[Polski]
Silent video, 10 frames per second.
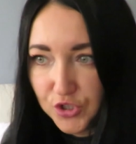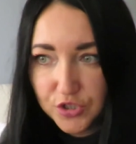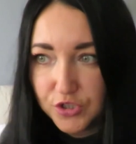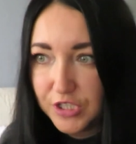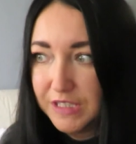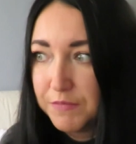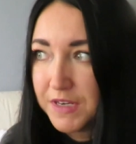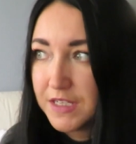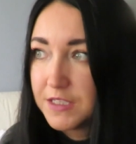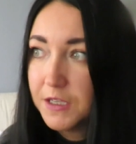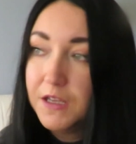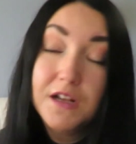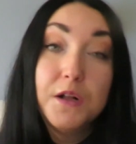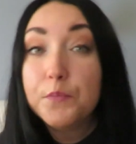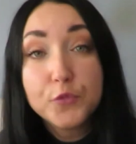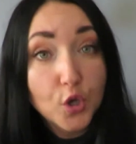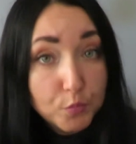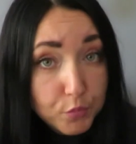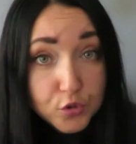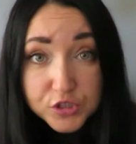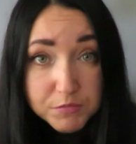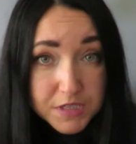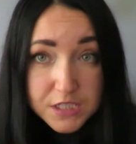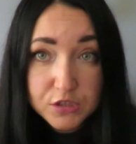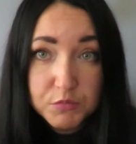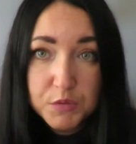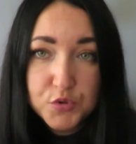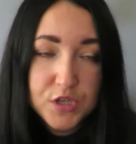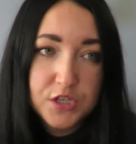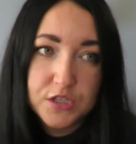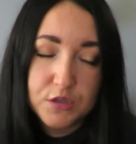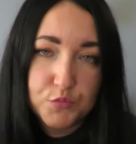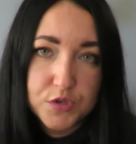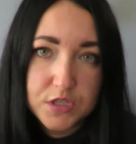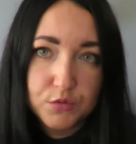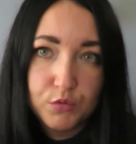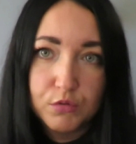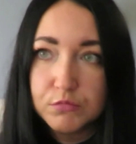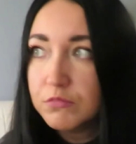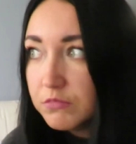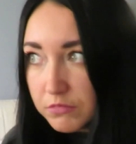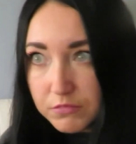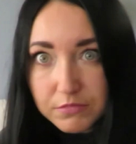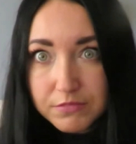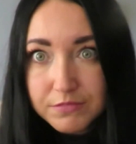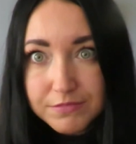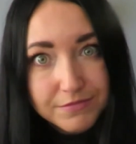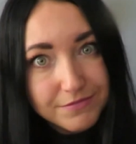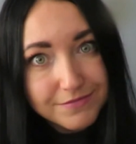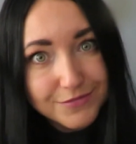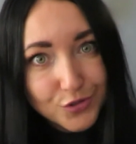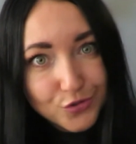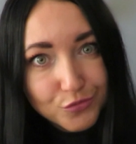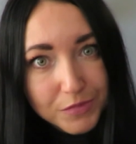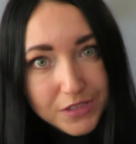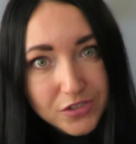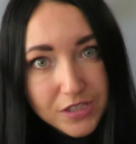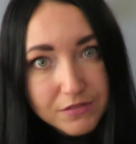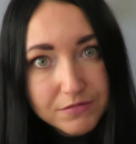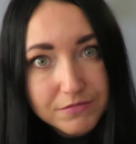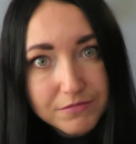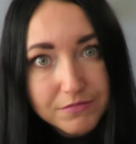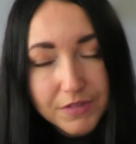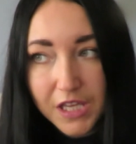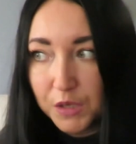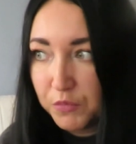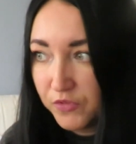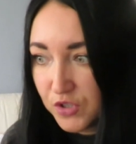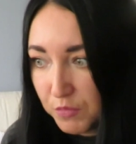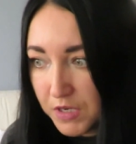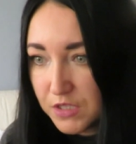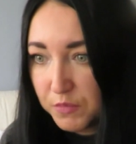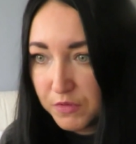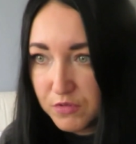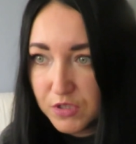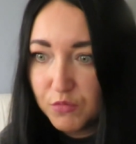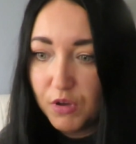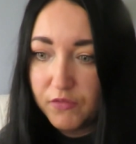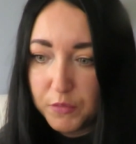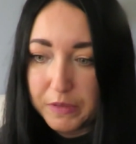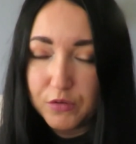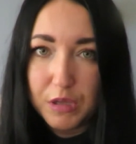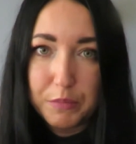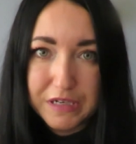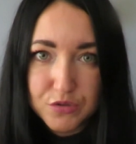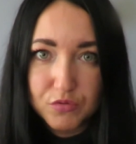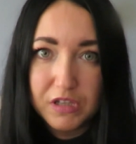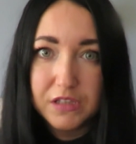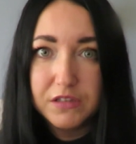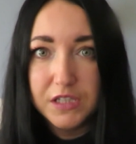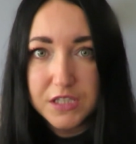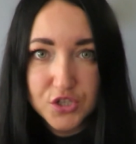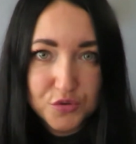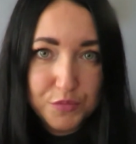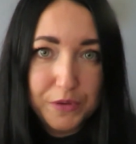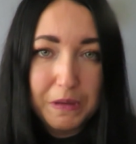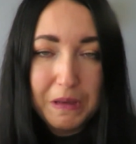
czy 17, to on po 18 do mnie przyjedzie z tą przesyłką. Rozumiecie? I ja mówię, że bardzo Panu dziękuję, wie Panu, no ja pracuję, nie chcę, żeby